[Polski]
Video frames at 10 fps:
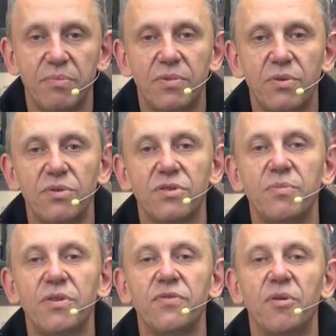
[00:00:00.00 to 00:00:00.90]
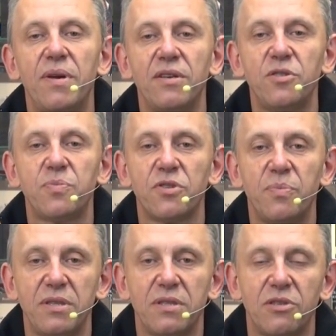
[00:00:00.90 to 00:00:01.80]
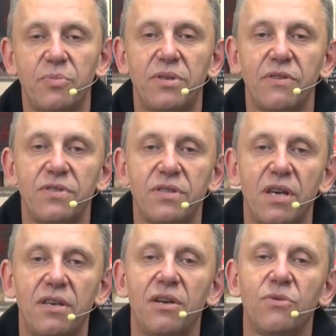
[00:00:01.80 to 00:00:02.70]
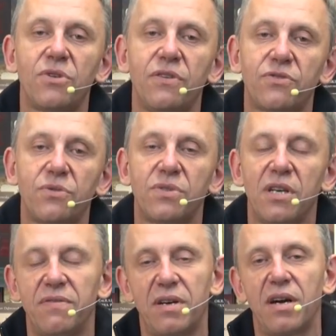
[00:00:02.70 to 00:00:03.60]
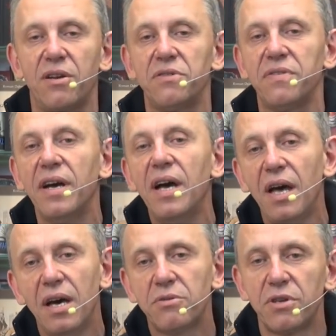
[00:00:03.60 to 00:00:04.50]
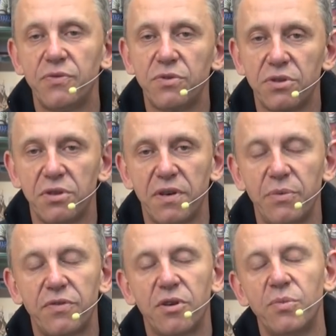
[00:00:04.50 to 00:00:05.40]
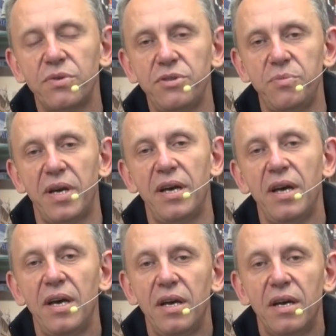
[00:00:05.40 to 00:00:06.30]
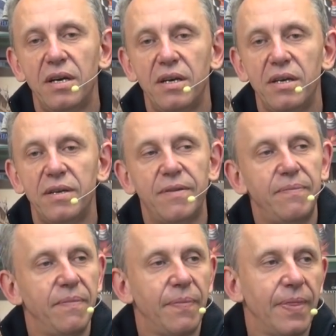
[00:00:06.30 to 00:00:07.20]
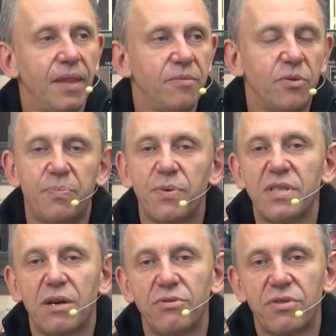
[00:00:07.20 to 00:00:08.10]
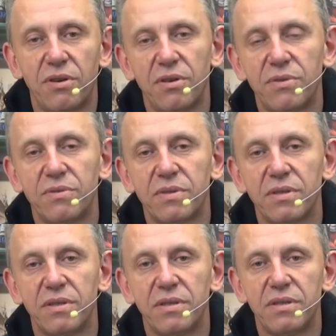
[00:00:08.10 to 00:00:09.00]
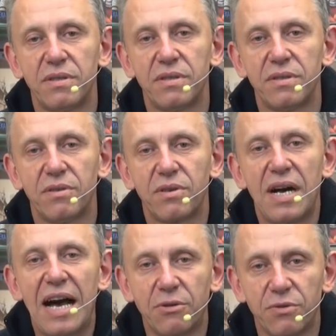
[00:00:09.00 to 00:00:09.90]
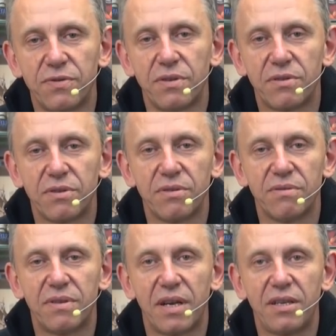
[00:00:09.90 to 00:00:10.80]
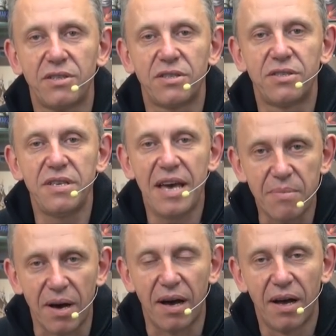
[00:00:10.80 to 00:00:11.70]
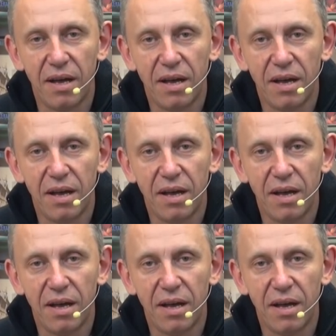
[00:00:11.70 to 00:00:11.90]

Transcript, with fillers: trudno sobie wyobrazić, proszę Państwa, żeby te wszystkie kierunki w sztuce awangardowe, które funkcjonowały w komunizmie, były poza kontrolą organów. No, to takich rzeczy nie ma.